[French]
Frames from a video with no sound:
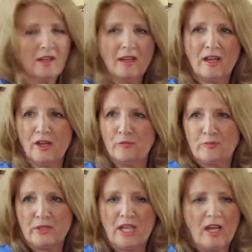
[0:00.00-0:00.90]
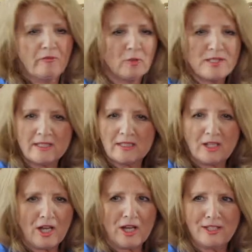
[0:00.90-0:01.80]
euh, puis à vos
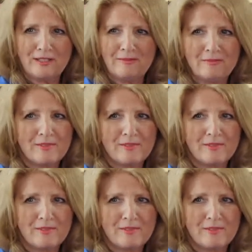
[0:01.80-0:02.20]
écoles,